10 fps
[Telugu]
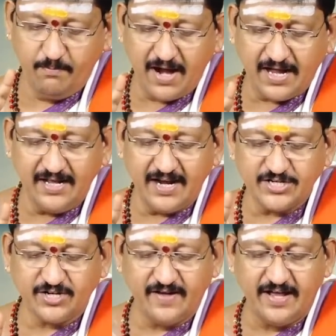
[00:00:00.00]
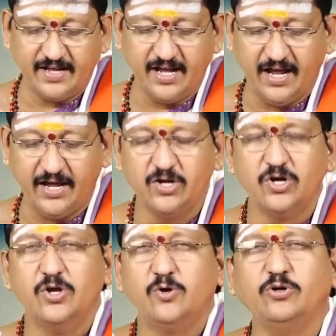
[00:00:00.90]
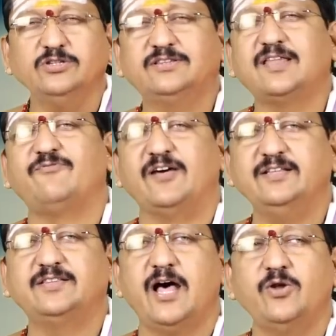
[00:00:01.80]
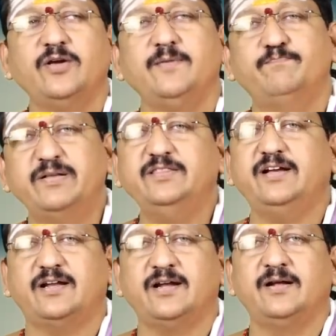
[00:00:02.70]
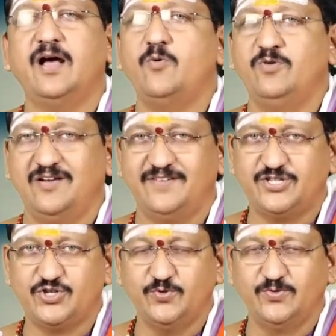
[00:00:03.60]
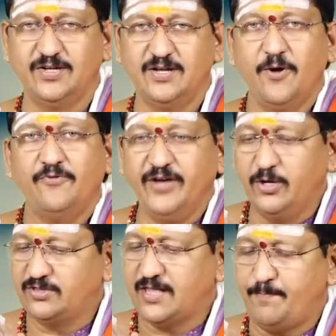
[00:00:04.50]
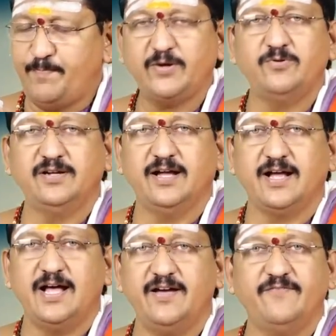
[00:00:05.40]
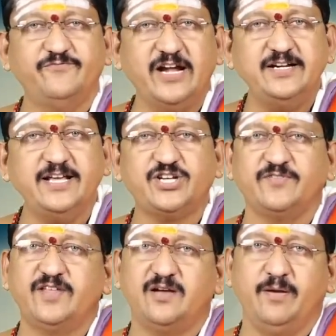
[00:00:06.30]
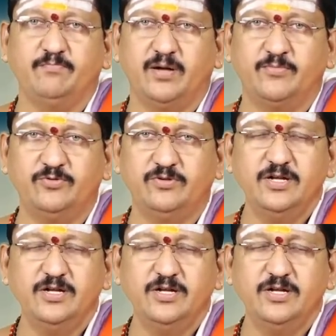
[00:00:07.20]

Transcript: మకర రాశి వారికి కొంత ఫలితాలు ఇబ్బందికరంగా ఉండవచ్చు వీరు తప్పకుండా వెండి చంద్రబింబము